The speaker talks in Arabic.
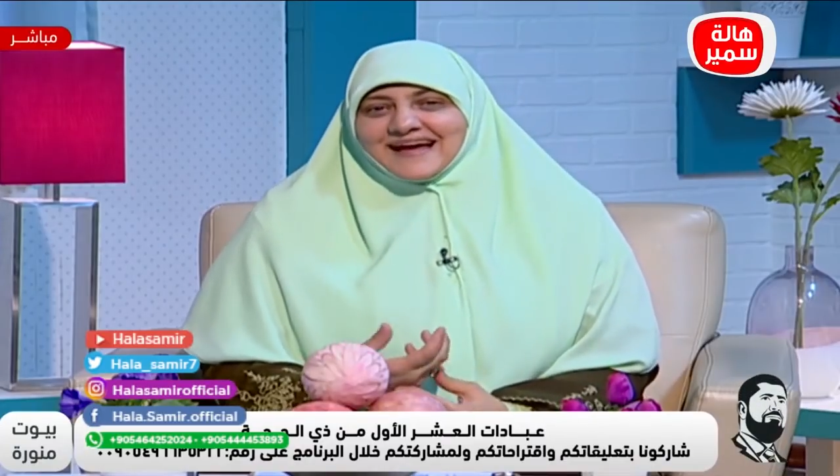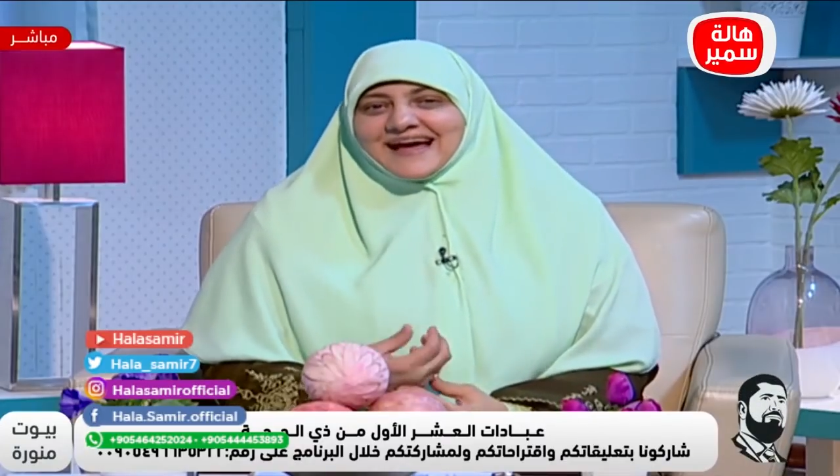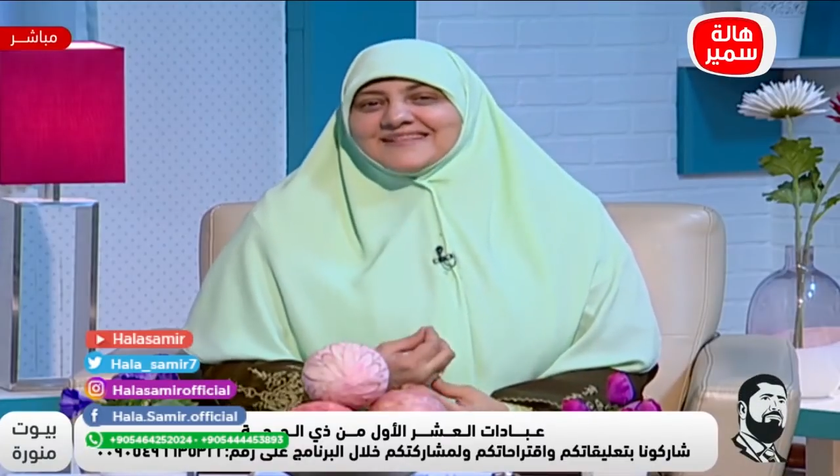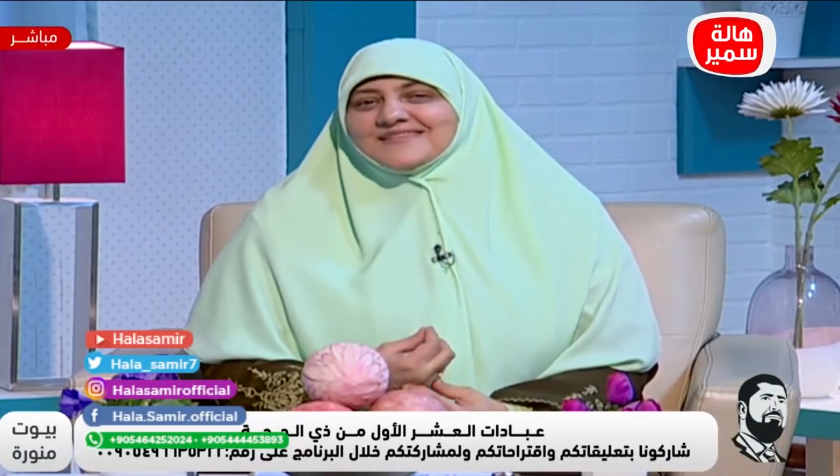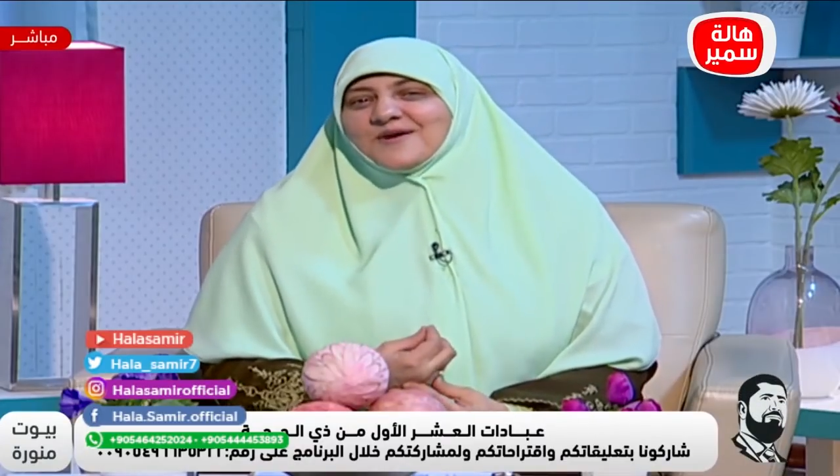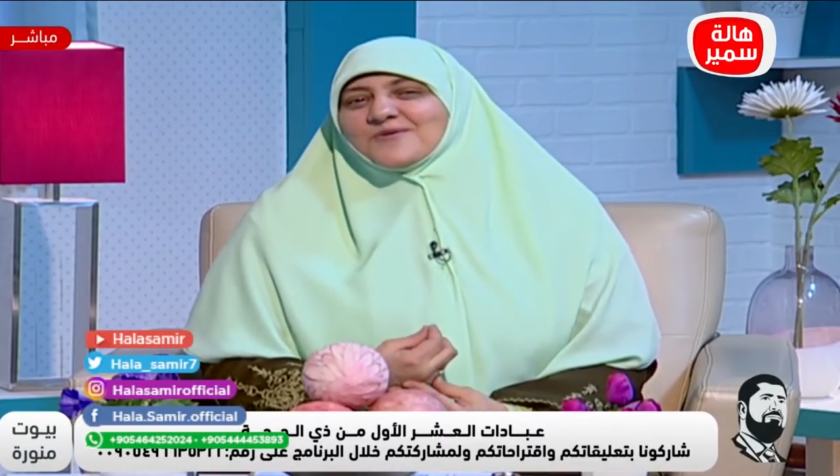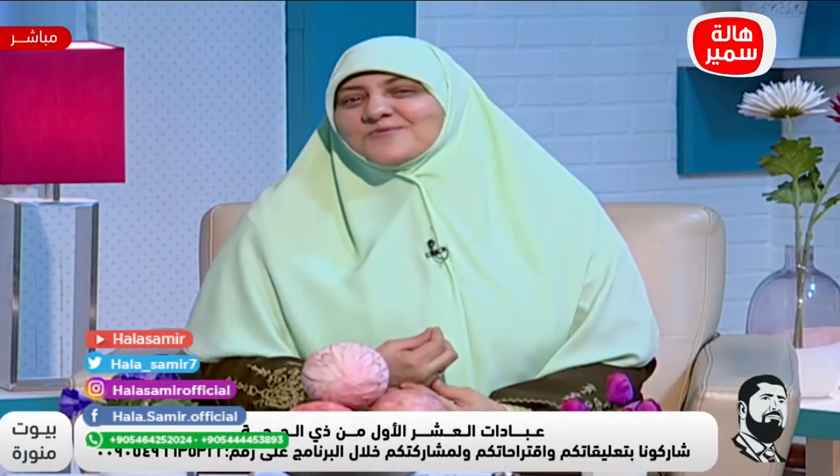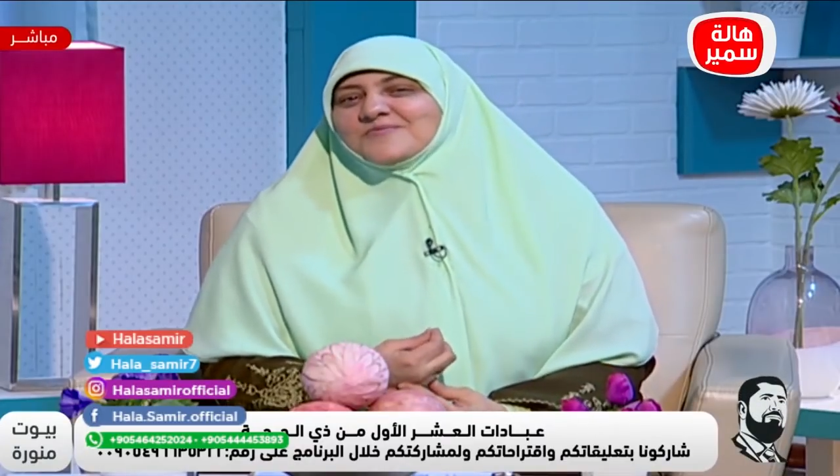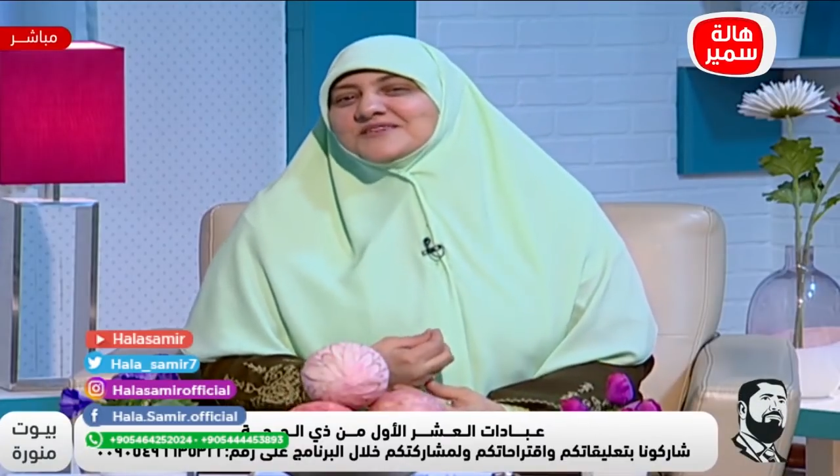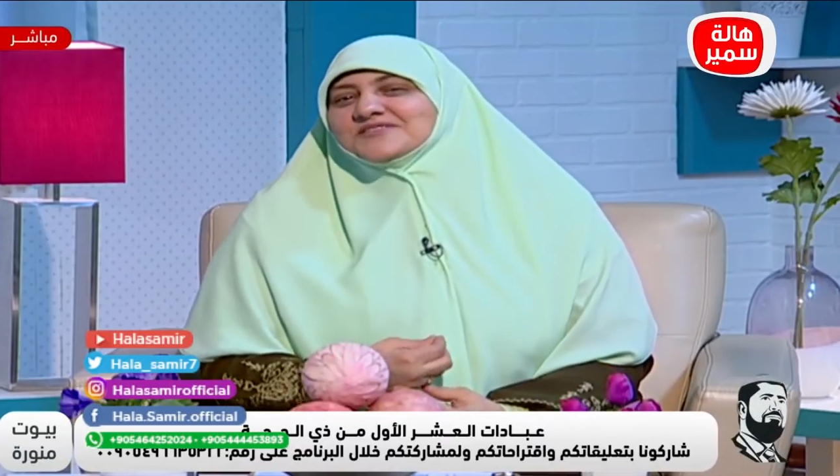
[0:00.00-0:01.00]
حتى
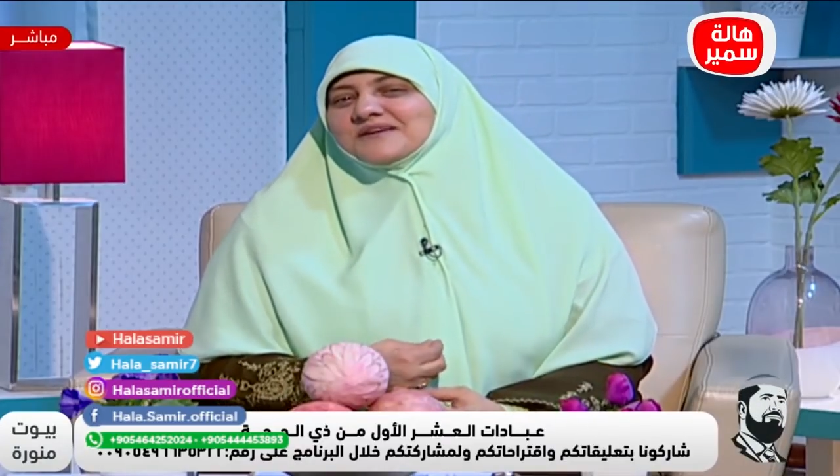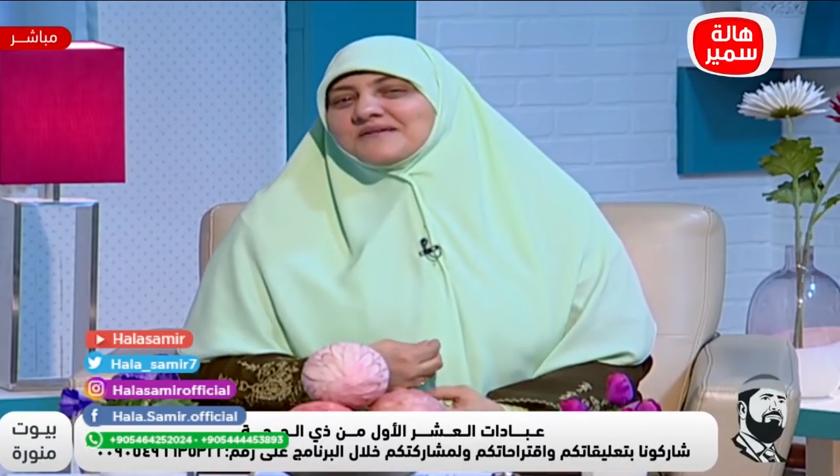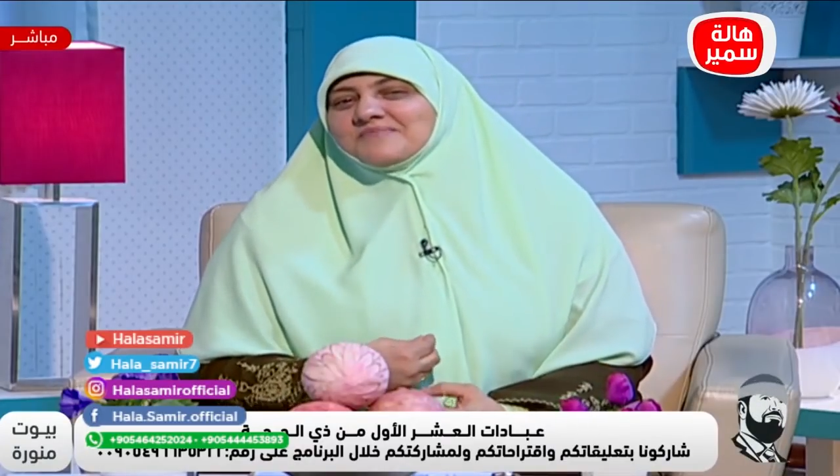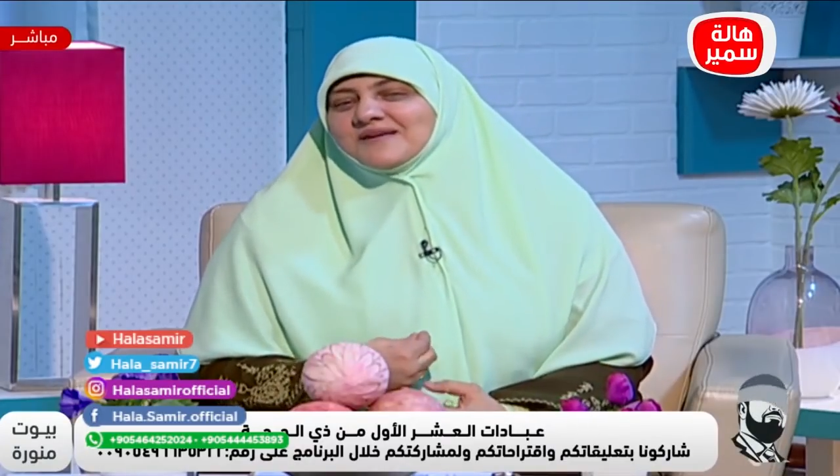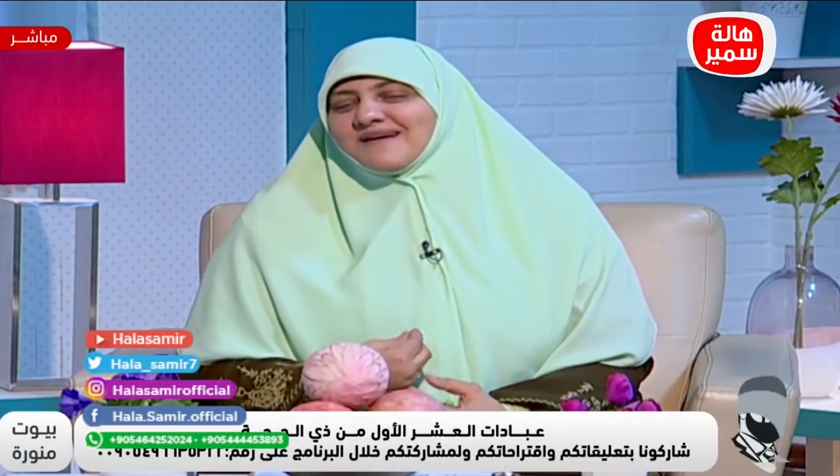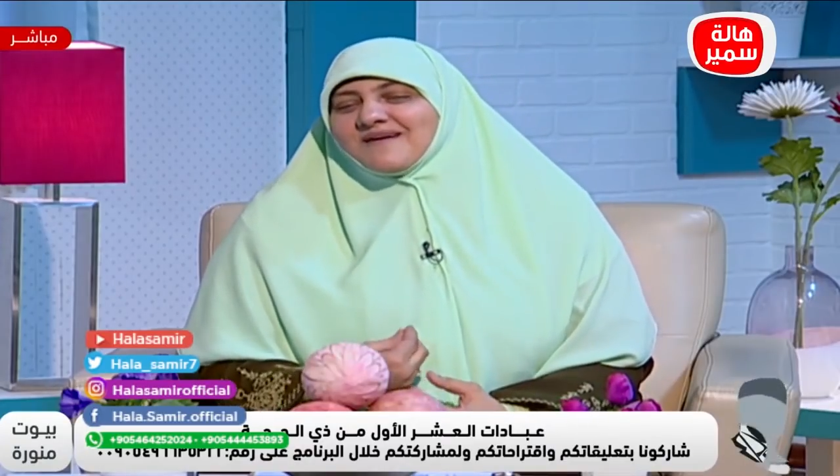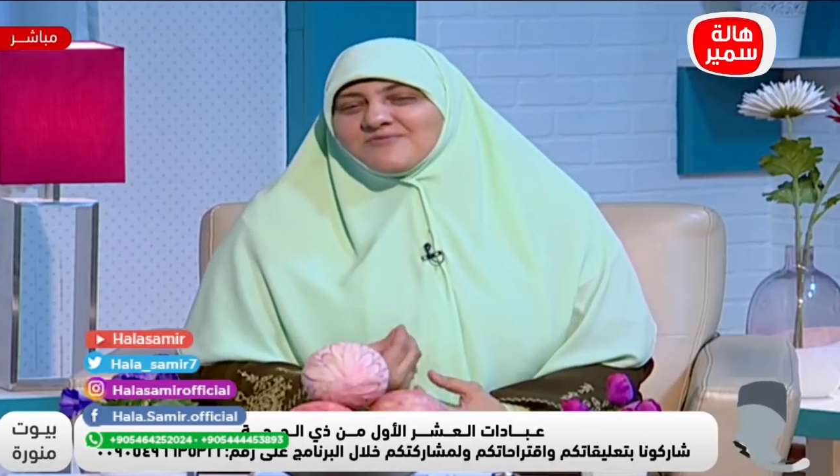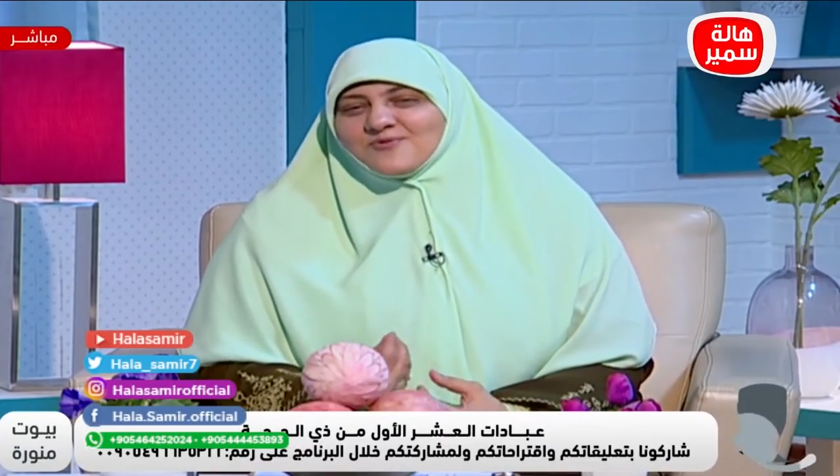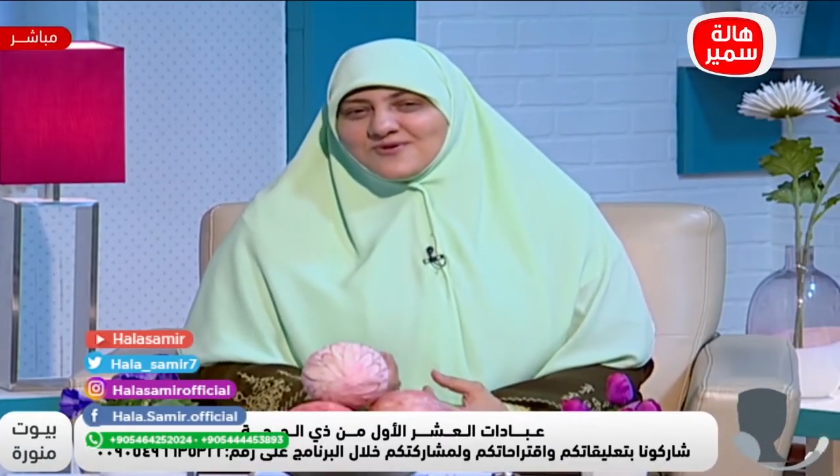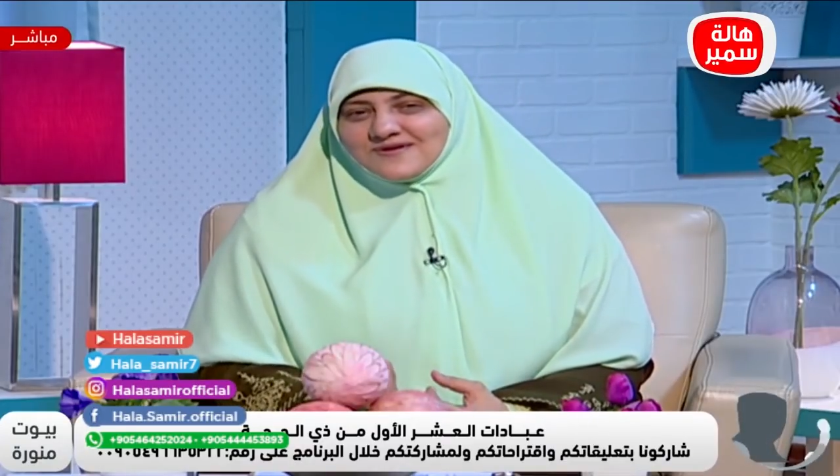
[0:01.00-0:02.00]
أبشر
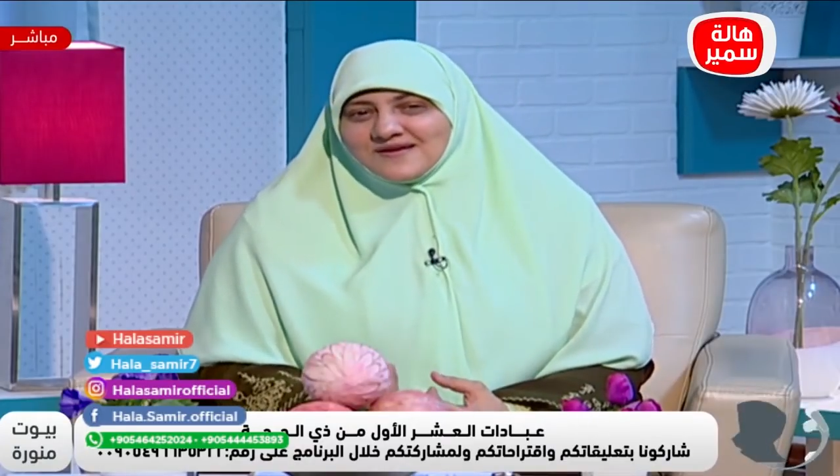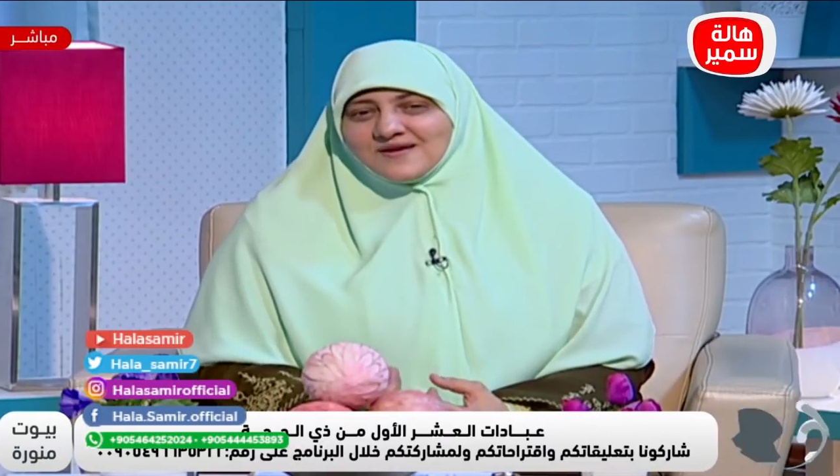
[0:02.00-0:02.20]
بالقبول